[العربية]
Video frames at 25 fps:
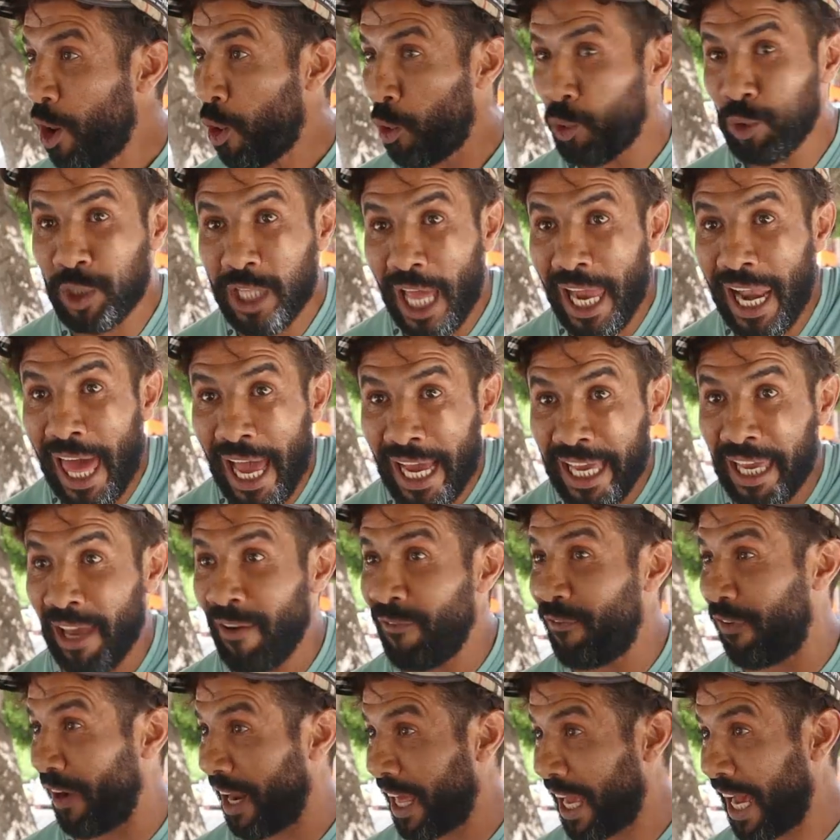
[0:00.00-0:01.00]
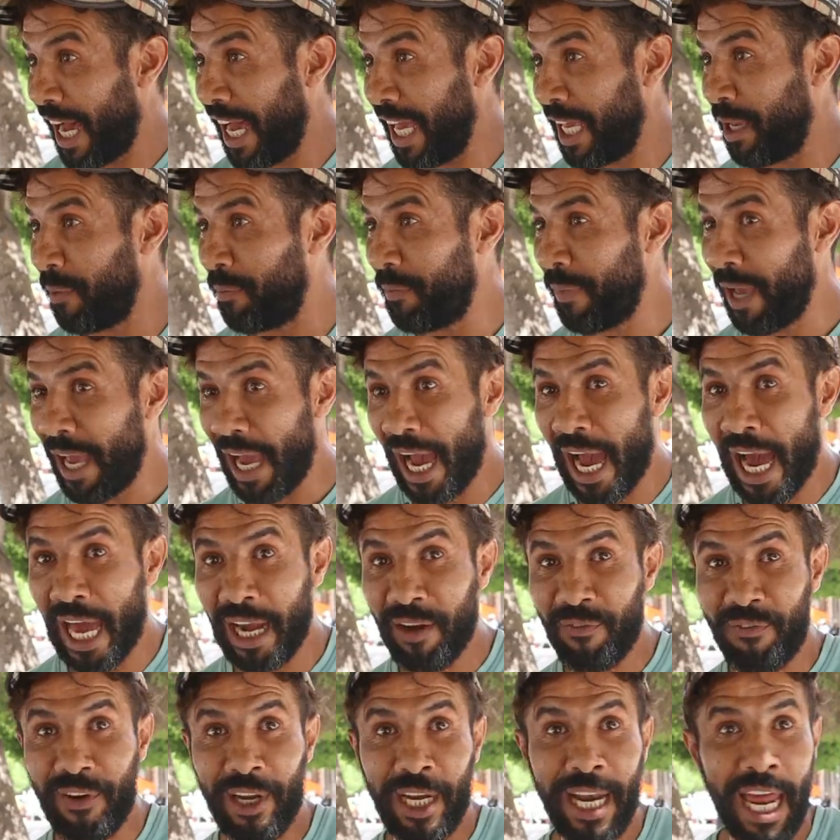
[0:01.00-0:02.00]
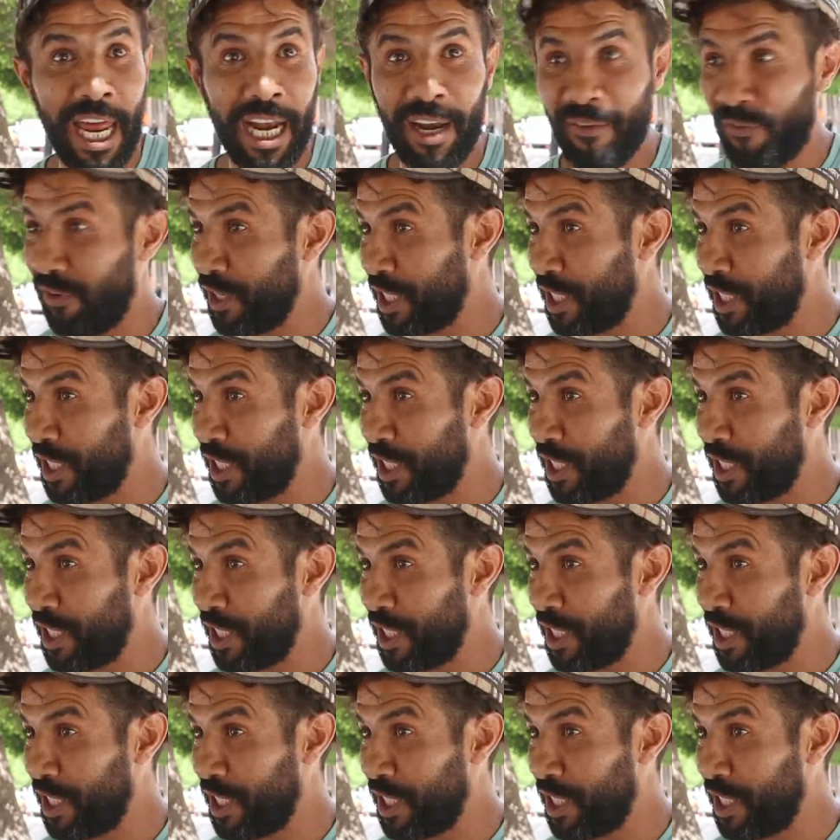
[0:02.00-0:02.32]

وطالعه كان في الخايب اعرف ان احنا